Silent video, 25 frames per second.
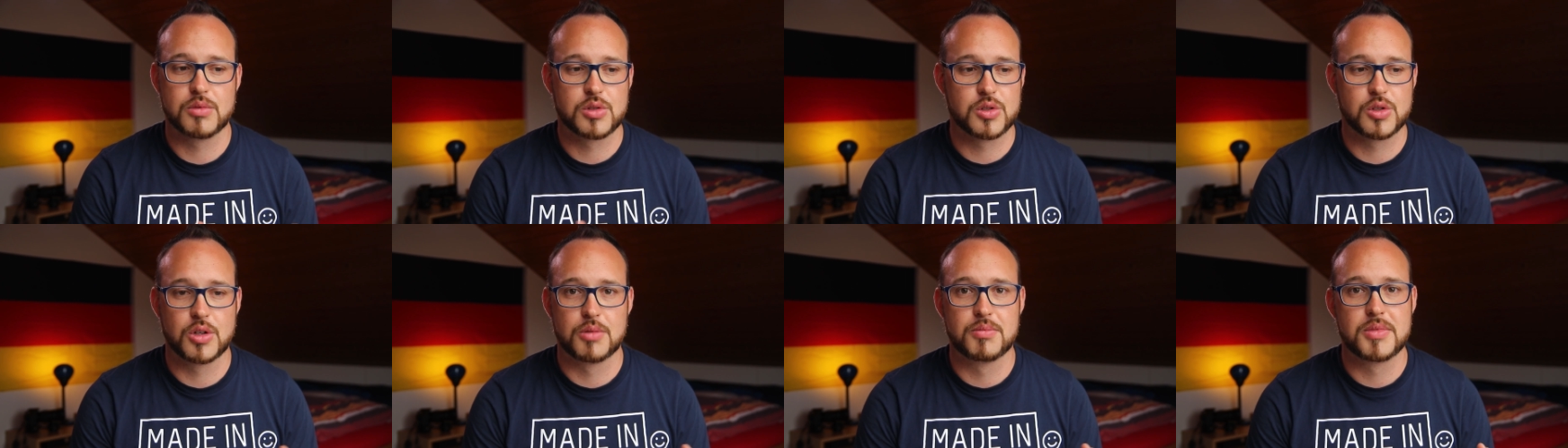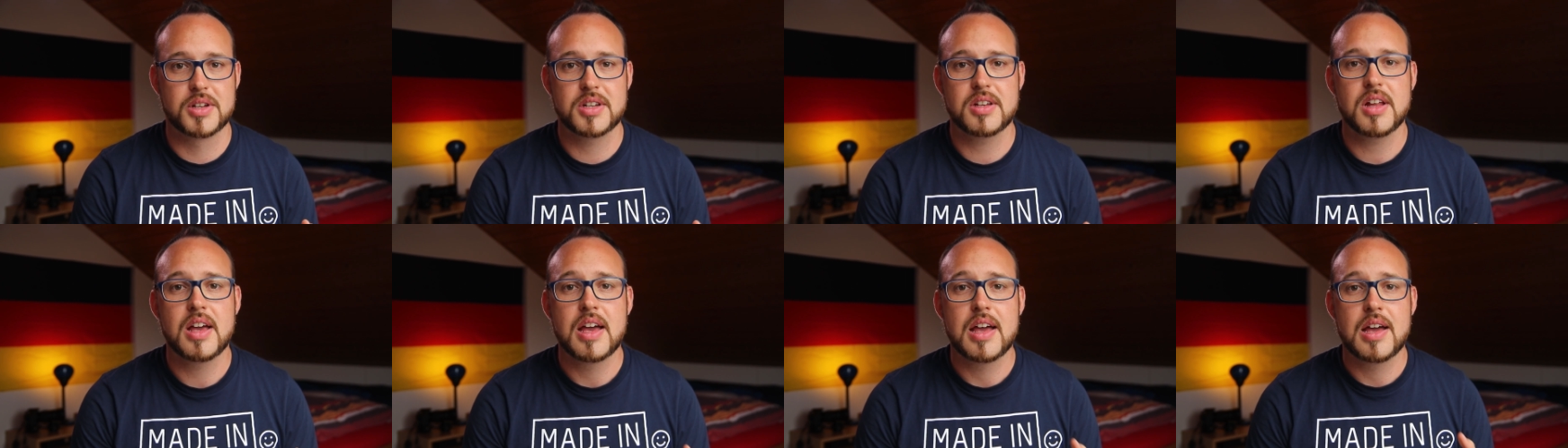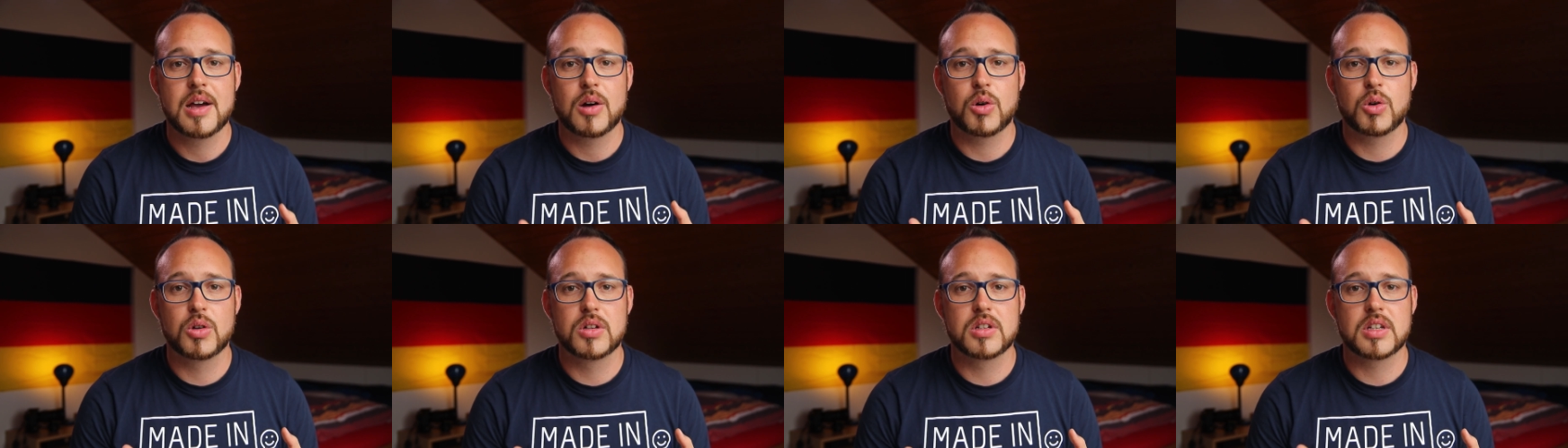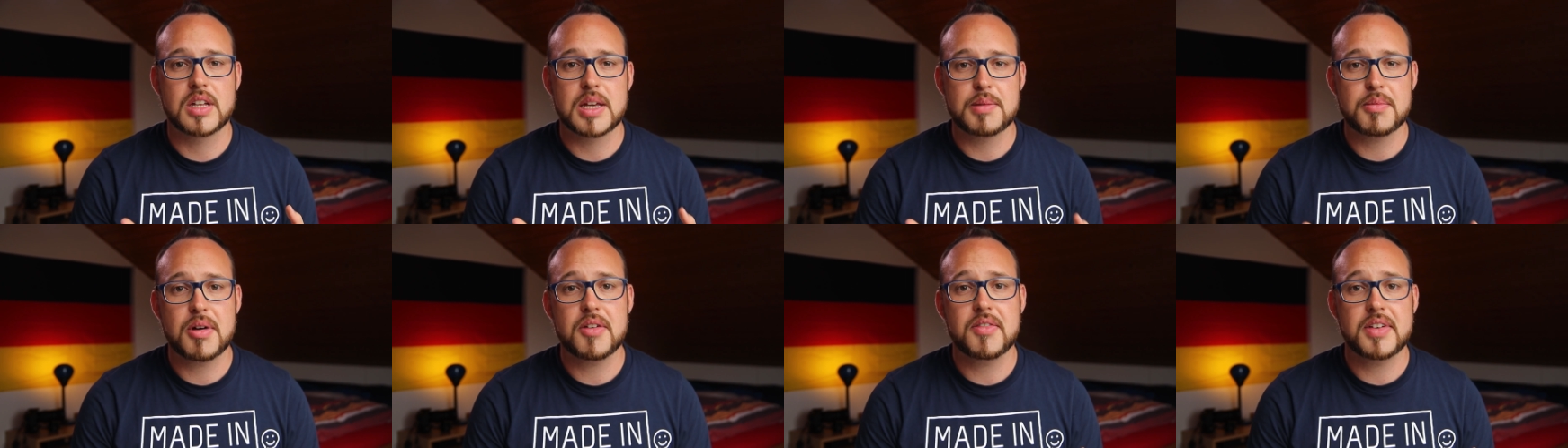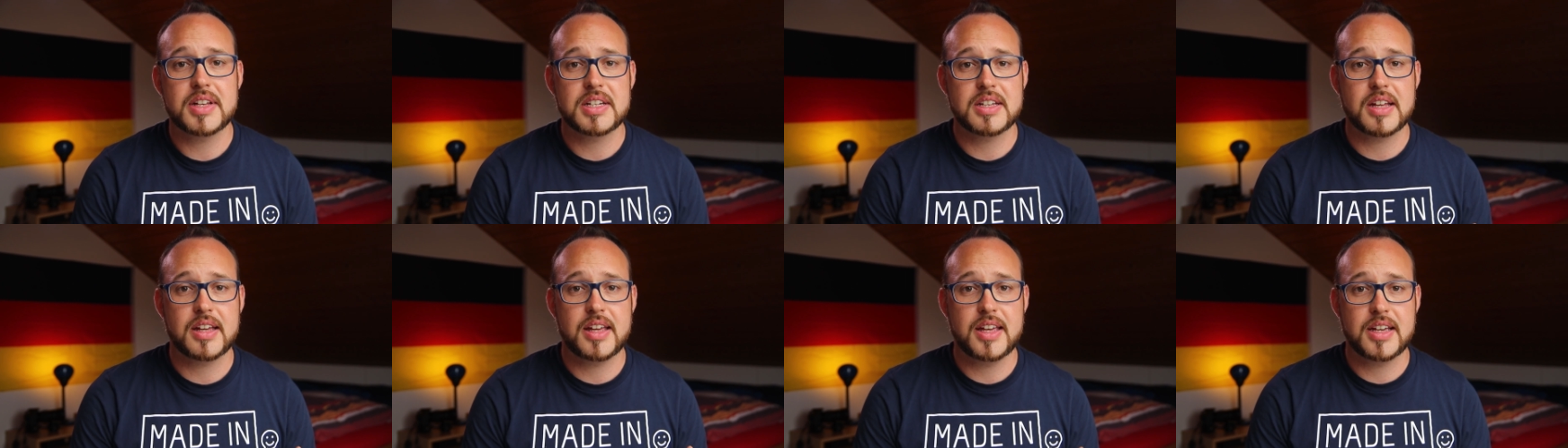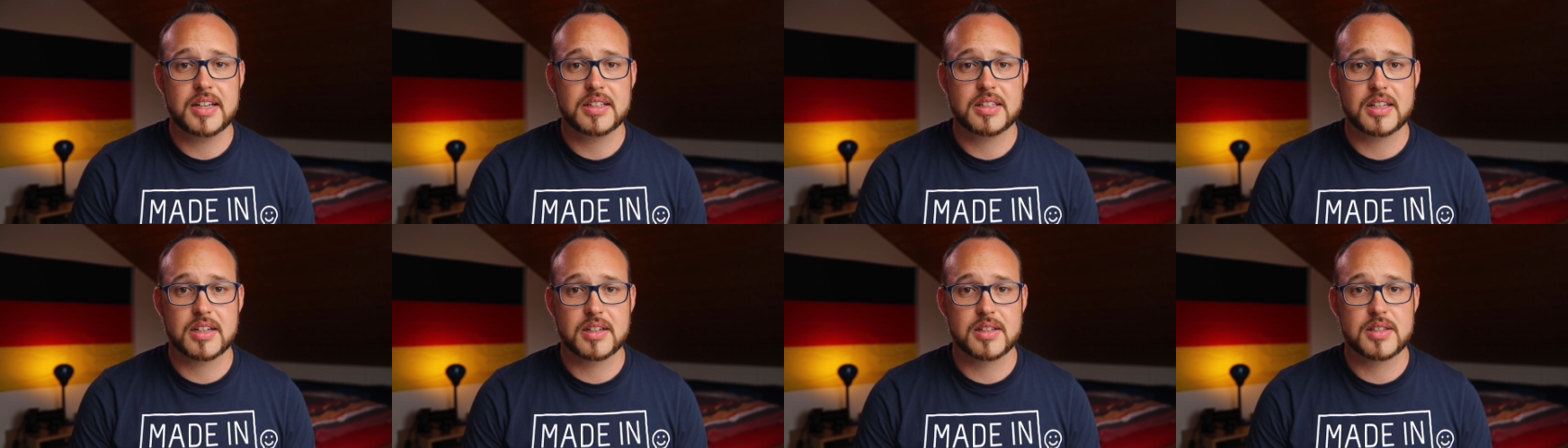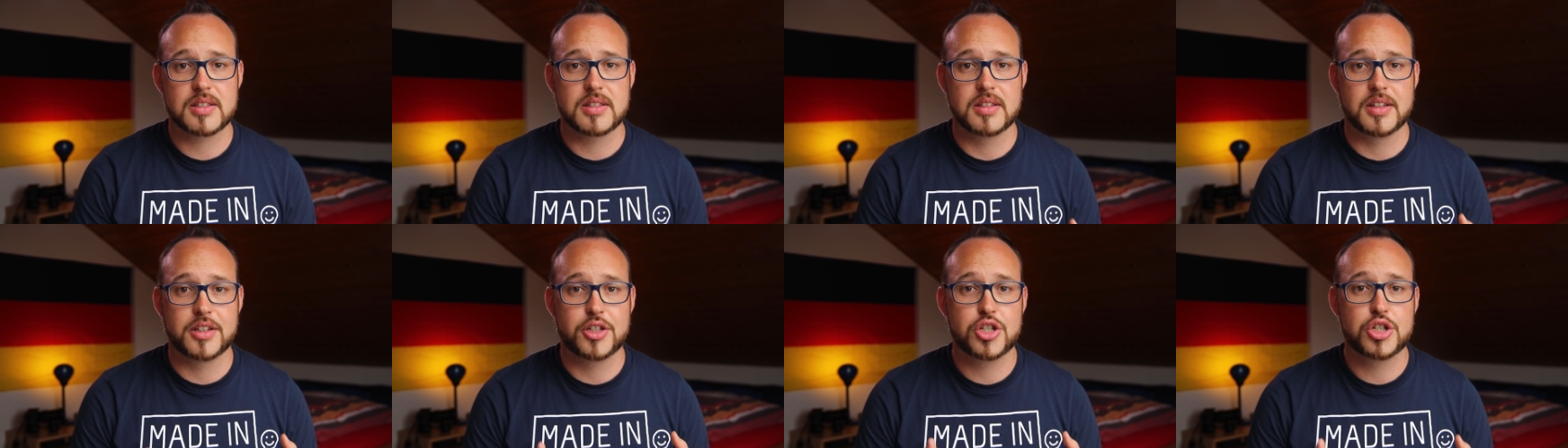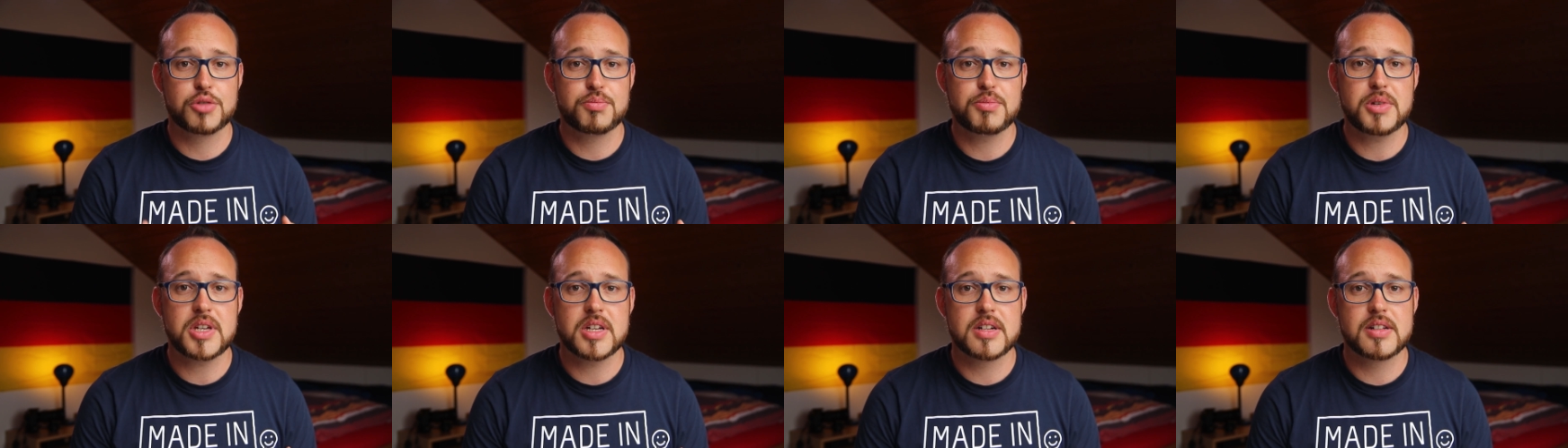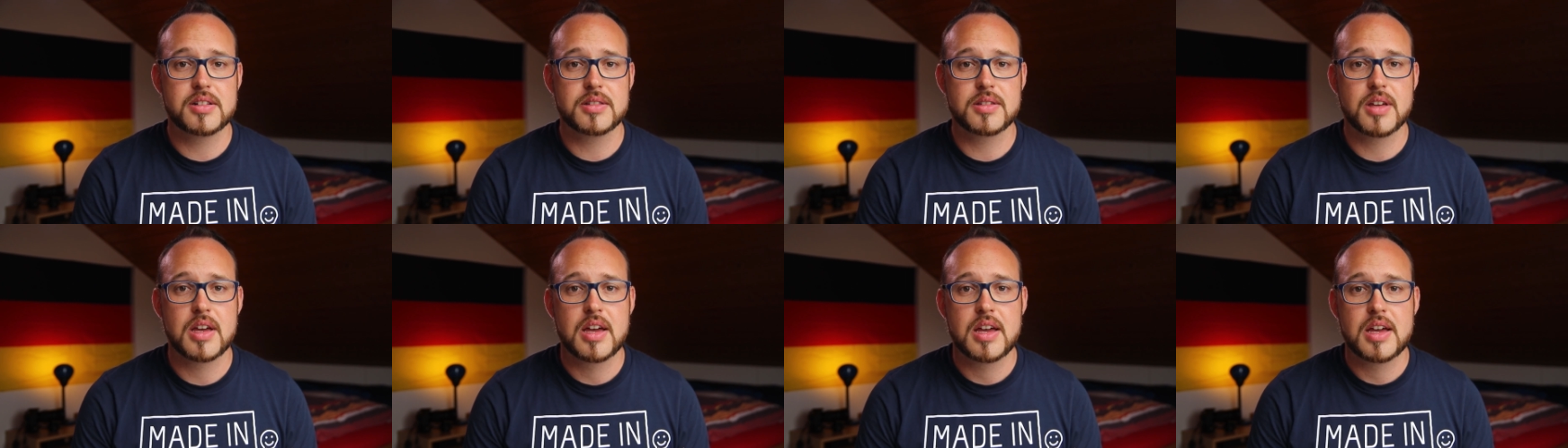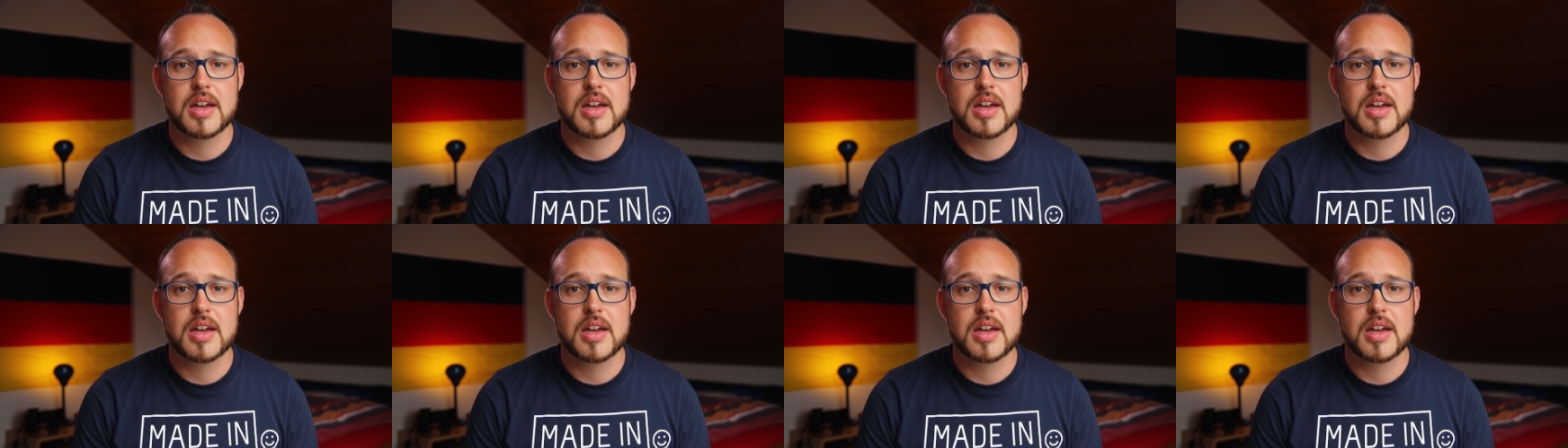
Summen und immer wenn der E-Gitarrist nicht spielt,